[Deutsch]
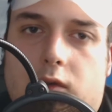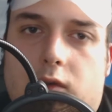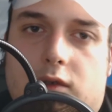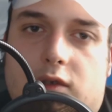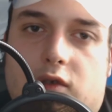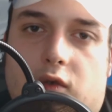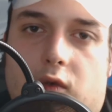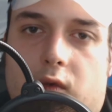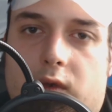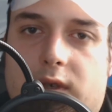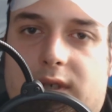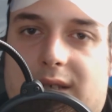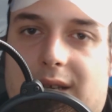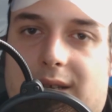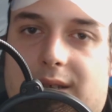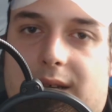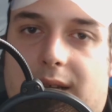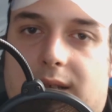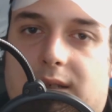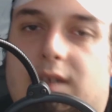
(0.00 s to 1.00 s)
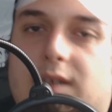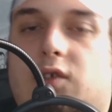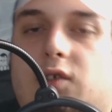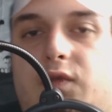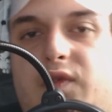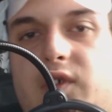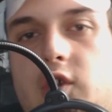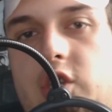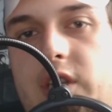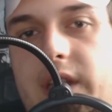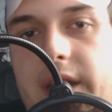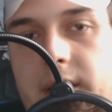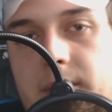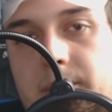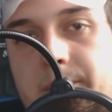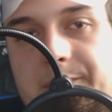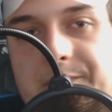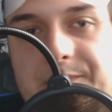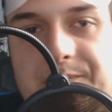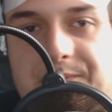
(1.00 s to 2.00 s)
und so ist das Ganze zu
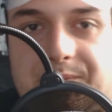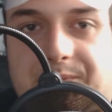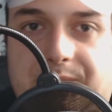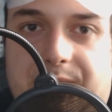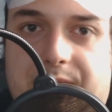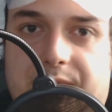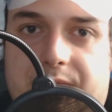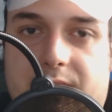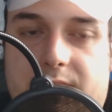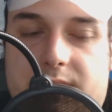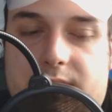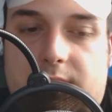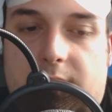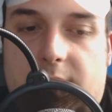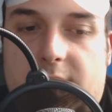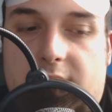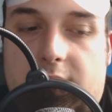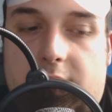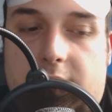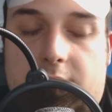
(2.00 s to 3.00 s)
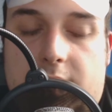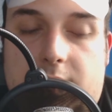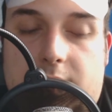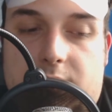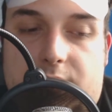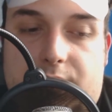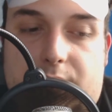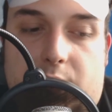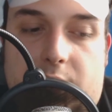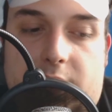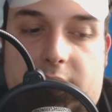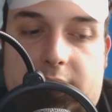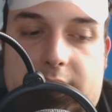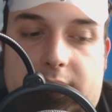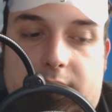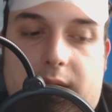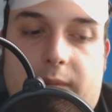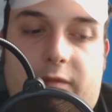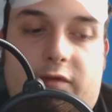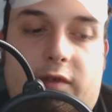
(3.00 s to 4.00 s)
verstehen. Ja, liebe
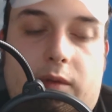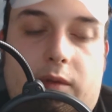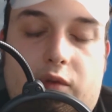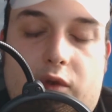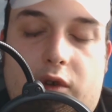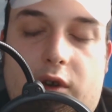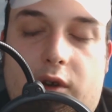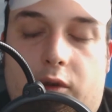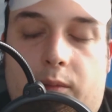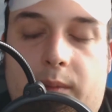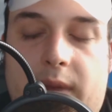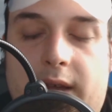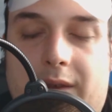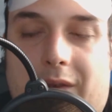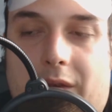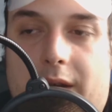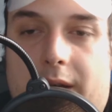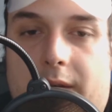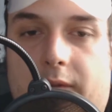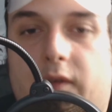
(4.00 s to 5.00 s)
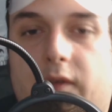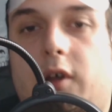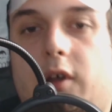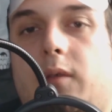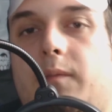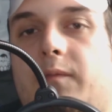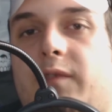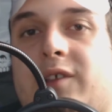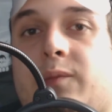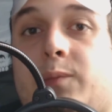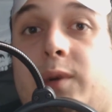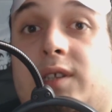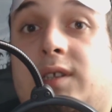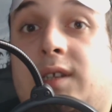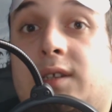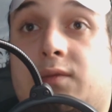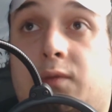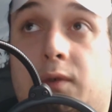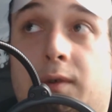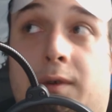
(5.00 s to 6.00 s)
Freunde, jetzt gibt es natürlich noch mehr Sachen. Ähm,
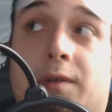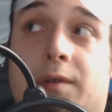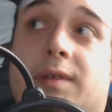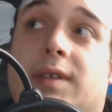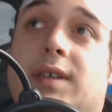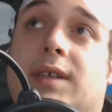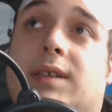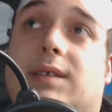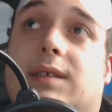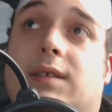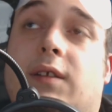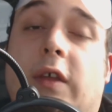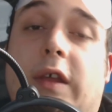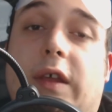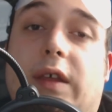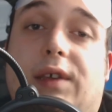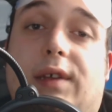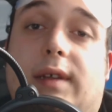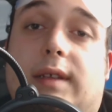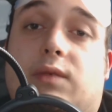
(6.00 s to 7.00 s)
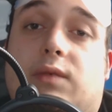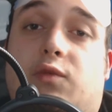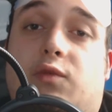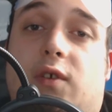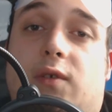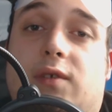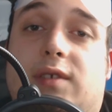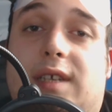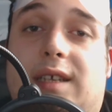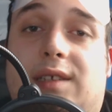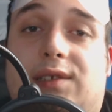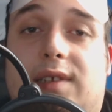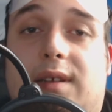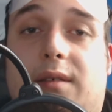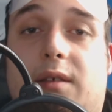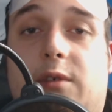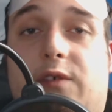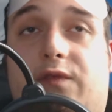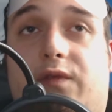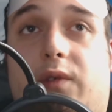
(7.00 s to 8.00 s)
was passiert 2016?
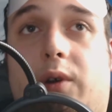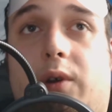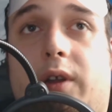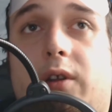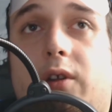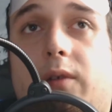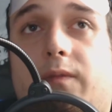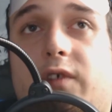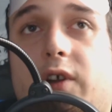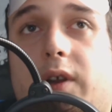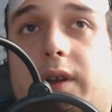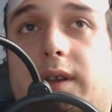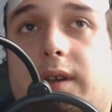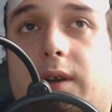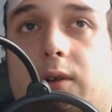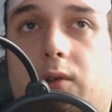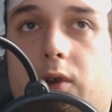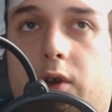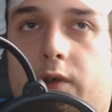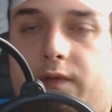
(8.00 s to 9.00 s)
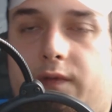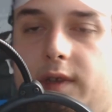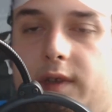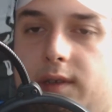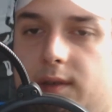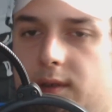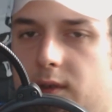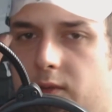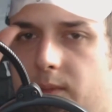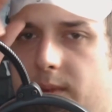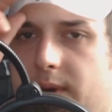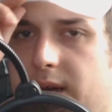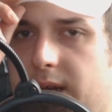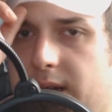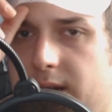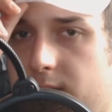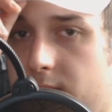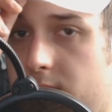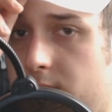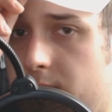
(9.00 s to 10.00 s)
2016 habe ich mir vorgenommen, wirklich auch öfters
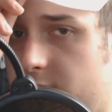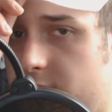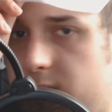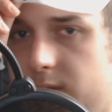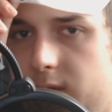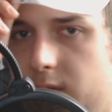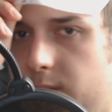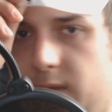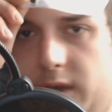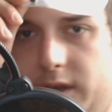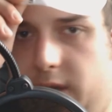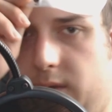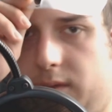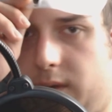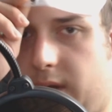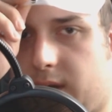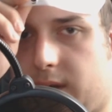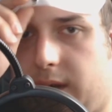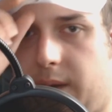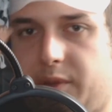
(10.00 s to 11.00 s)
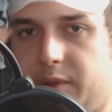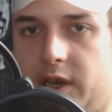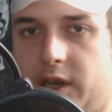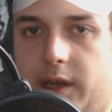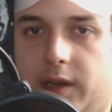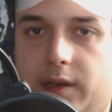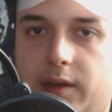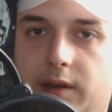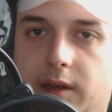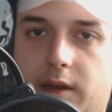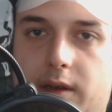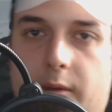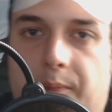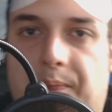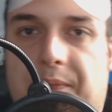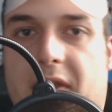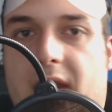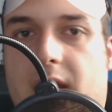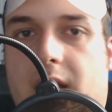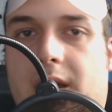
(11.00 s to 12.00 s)
nochmal, ähm, jetzt muss ich mal die Kappe richten
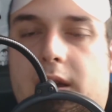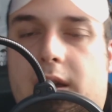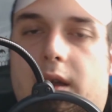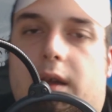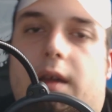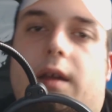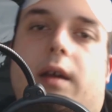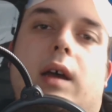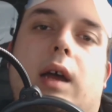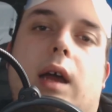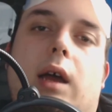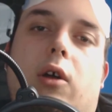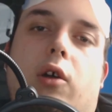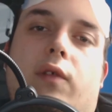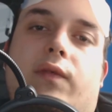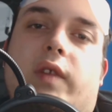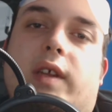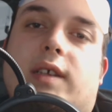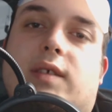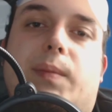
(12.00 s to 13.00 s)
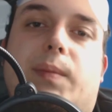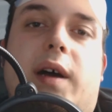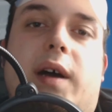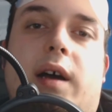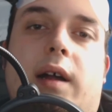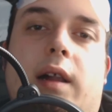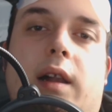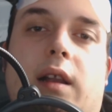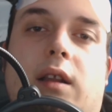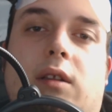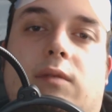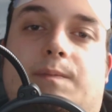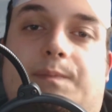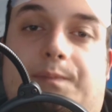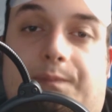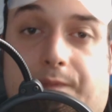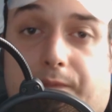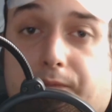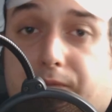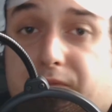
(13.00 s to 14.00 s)
hier, äh, öfters
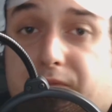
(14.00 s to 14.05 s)
mal